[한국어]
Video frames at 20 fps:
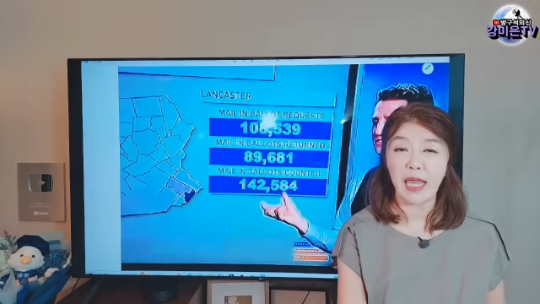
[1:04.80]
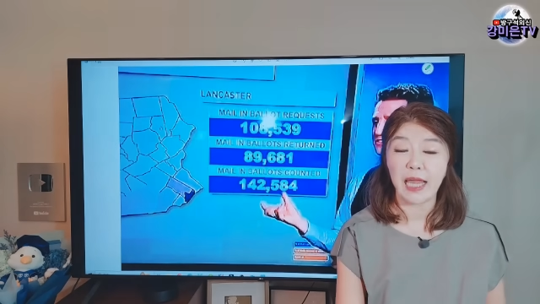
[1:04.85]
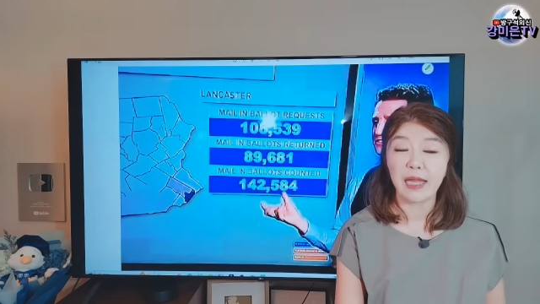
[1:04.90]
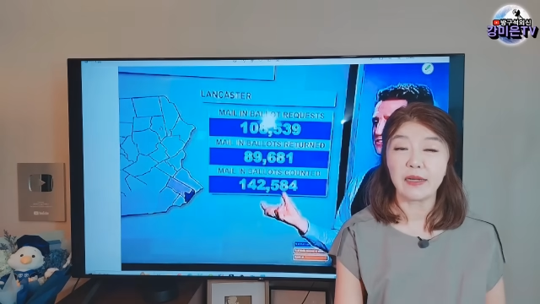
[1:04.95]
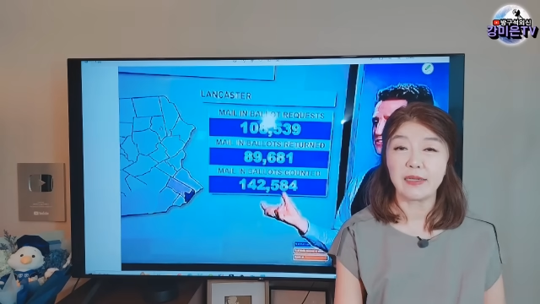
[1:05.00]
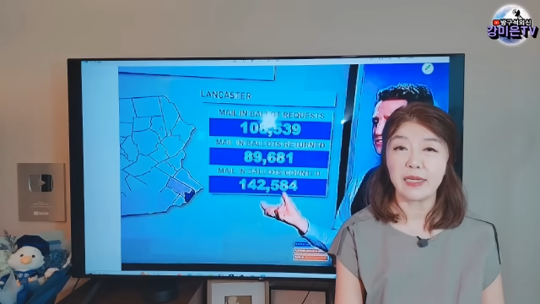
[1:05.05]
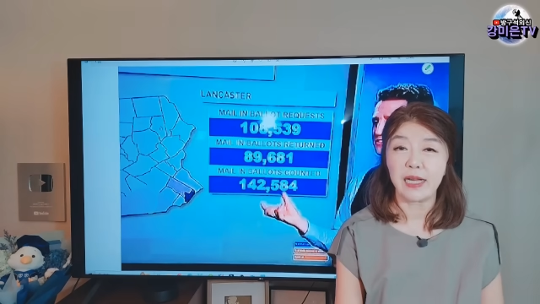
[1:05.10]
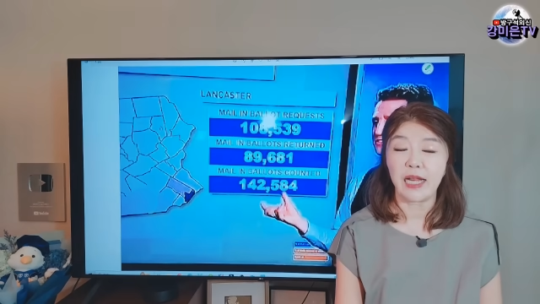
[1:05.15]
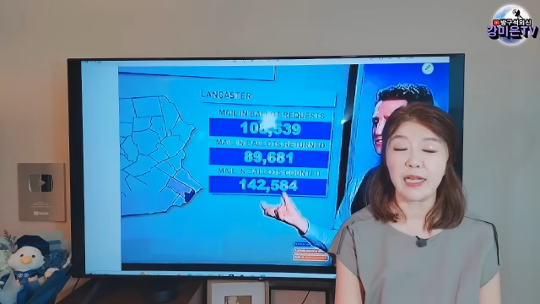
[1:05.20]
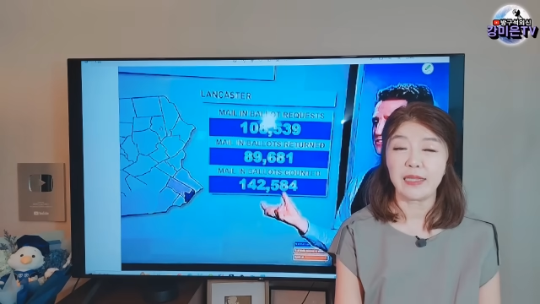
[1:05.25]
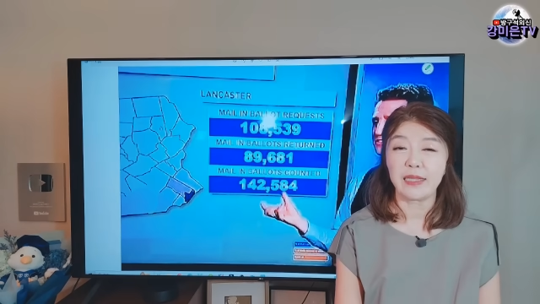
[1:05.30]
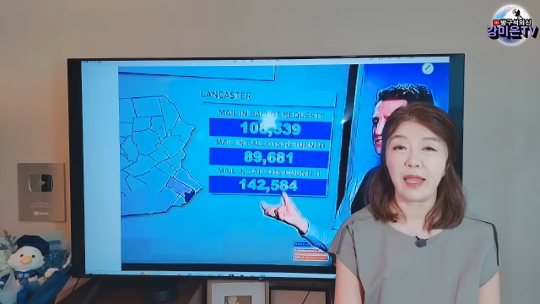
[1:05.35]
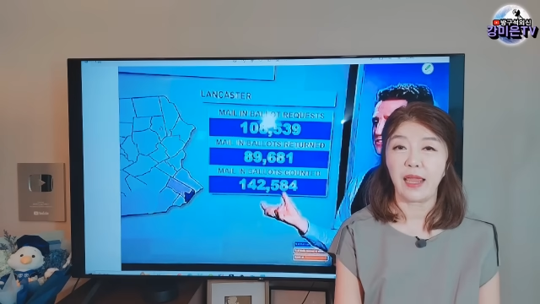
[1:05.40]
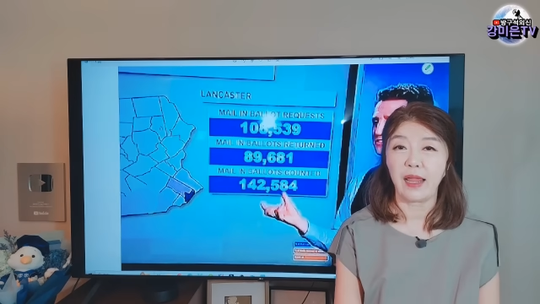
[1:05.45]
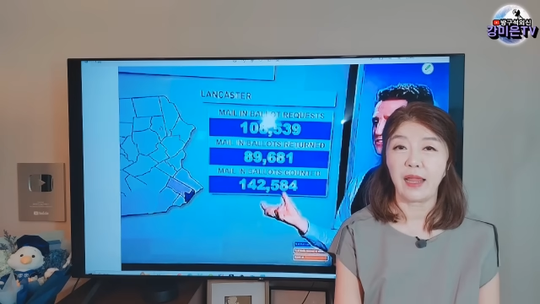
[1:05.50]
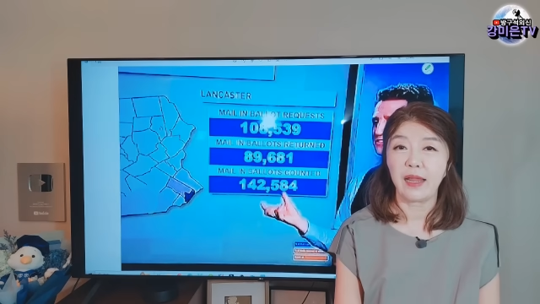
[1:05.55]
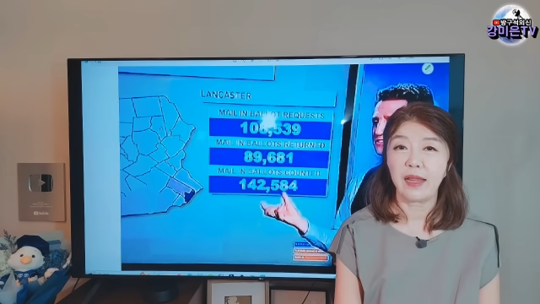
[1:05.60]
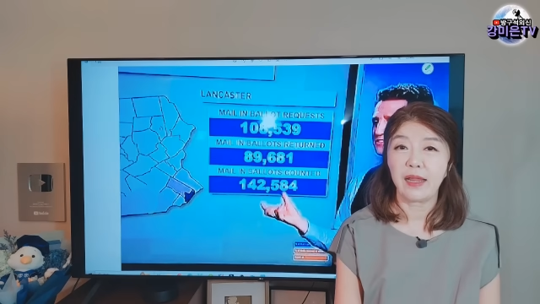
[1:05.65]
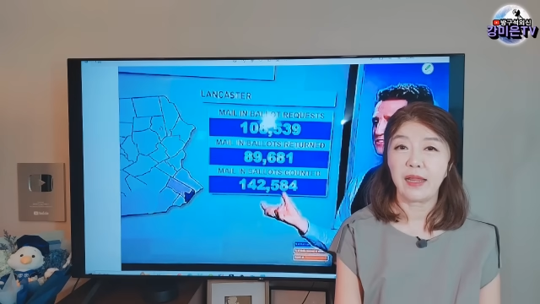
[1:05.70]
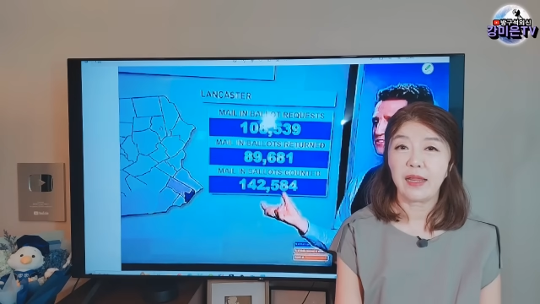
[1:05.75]
앵커를 할
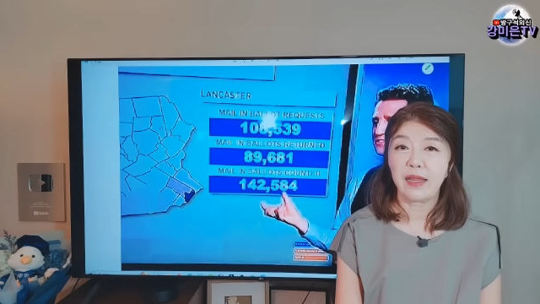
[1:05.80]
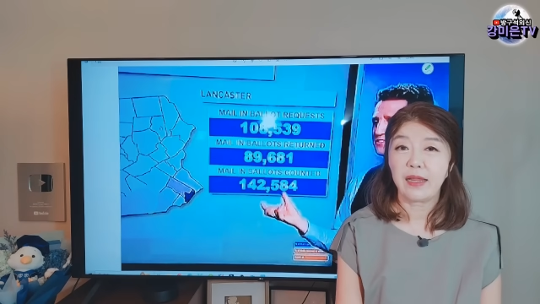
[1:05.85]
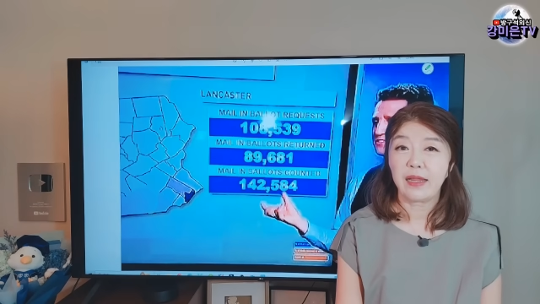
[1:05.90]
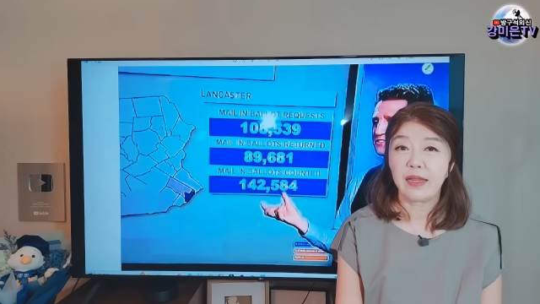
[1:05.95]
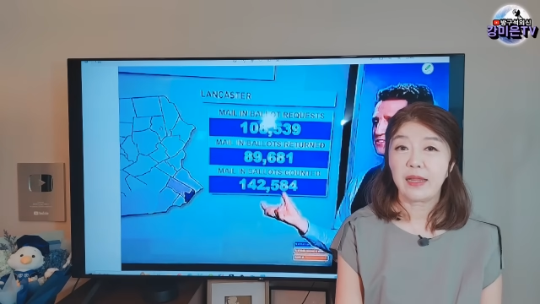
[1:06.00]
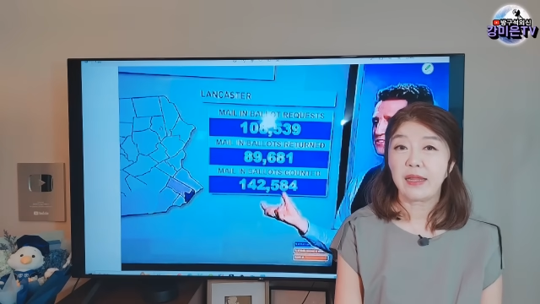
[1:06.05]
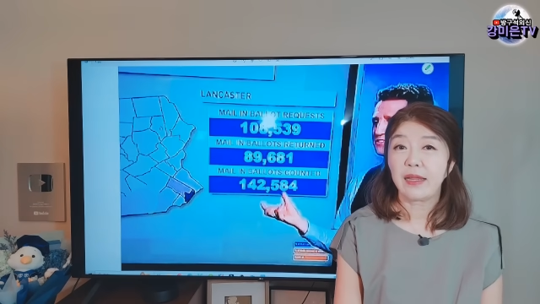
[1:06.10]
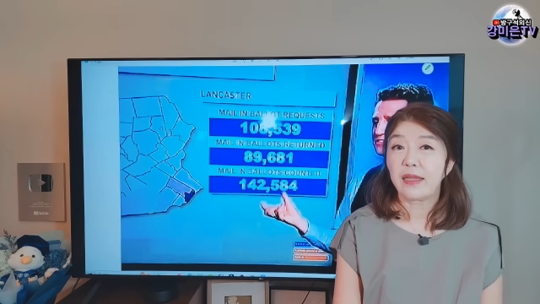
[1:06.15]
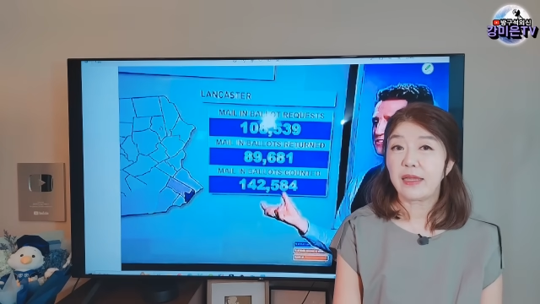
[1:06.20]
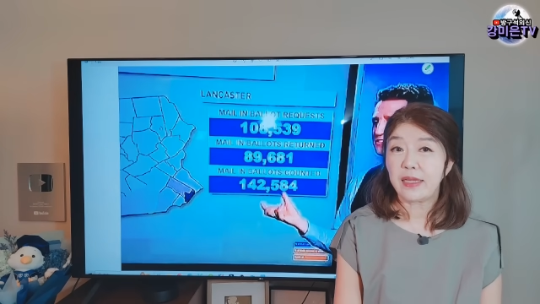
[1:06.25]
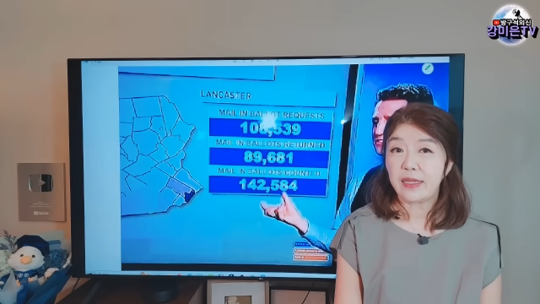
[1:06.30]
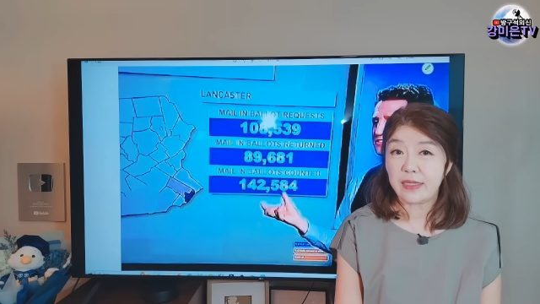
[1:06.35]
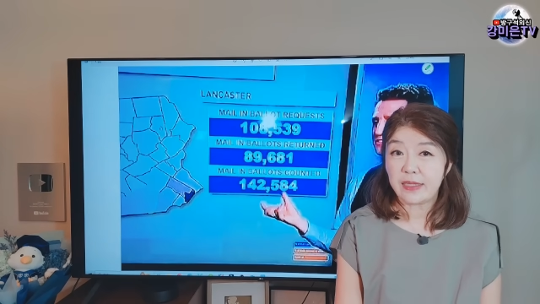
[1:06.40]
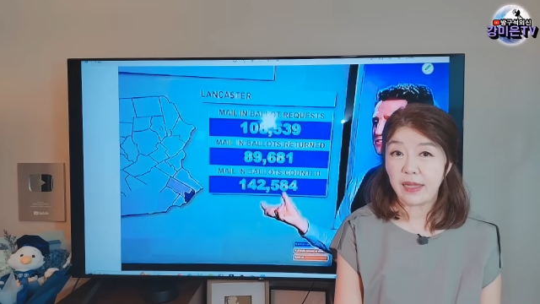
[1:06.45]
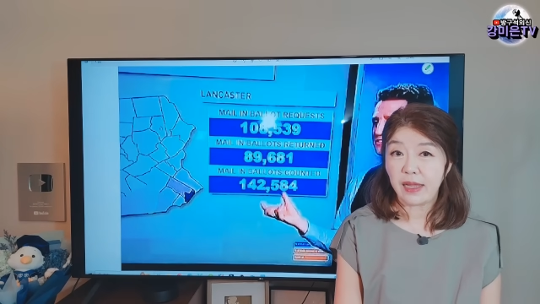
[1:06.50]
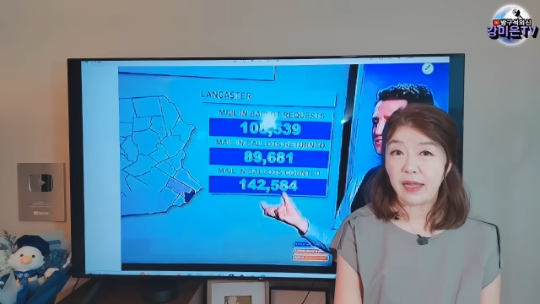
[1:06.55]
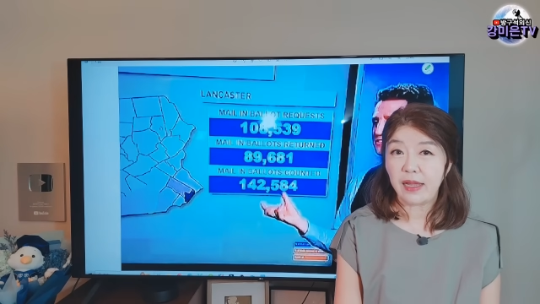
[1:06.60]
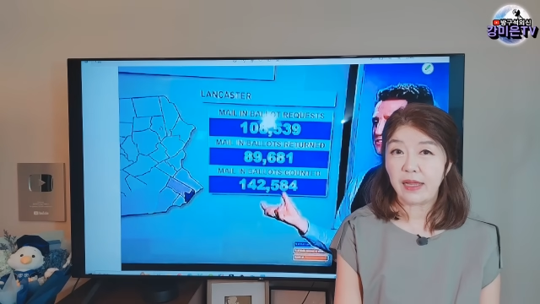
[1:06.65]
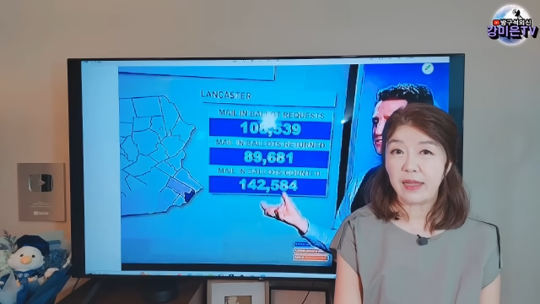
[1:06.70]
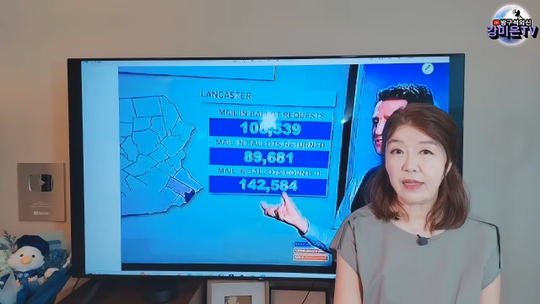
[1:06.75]
때
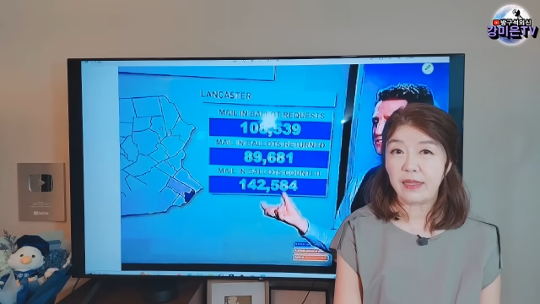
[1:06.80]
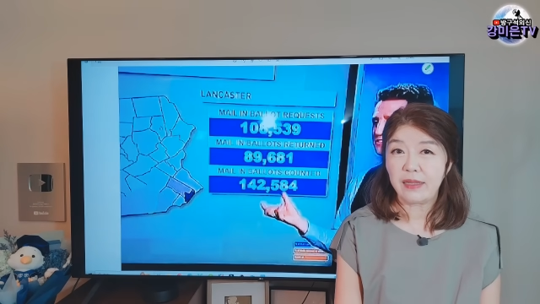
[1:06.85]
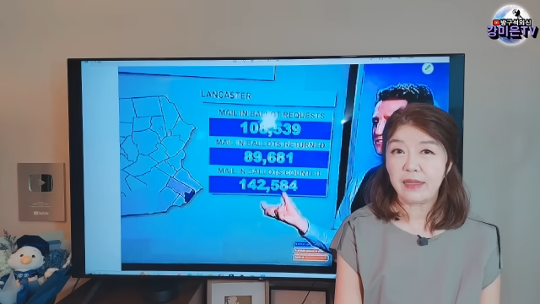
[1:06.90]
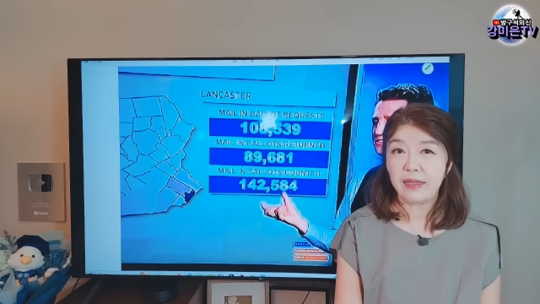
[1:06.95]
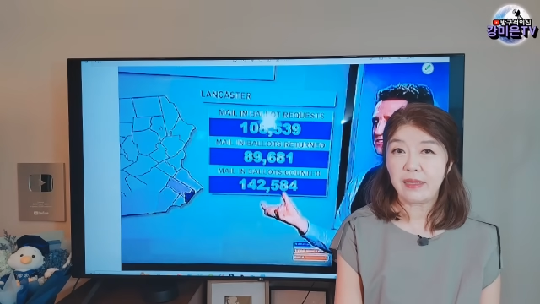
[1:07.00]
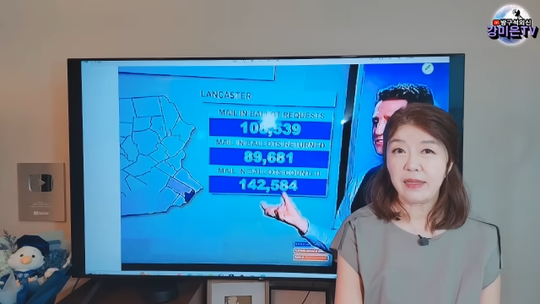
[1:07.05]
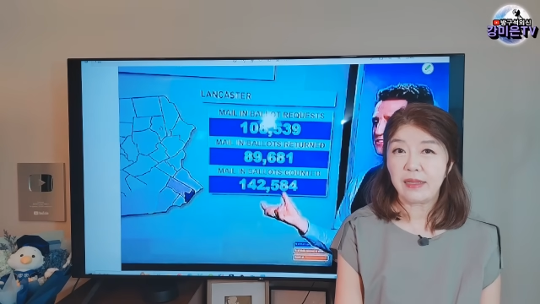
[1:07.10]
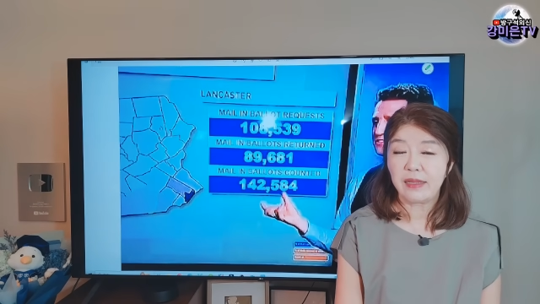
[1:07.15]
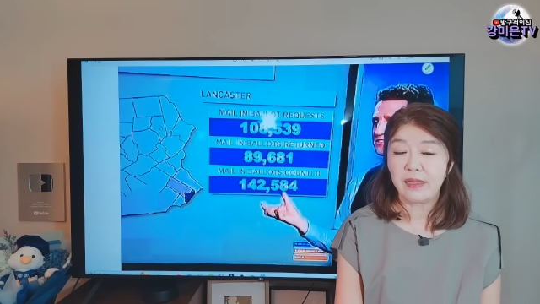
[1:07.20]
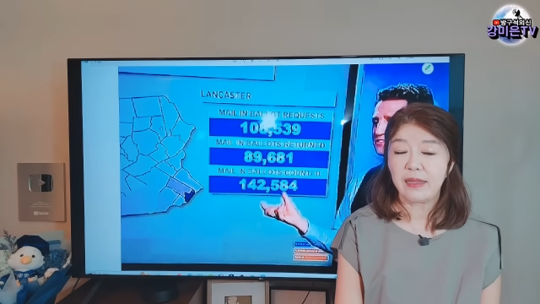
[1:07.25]
이상한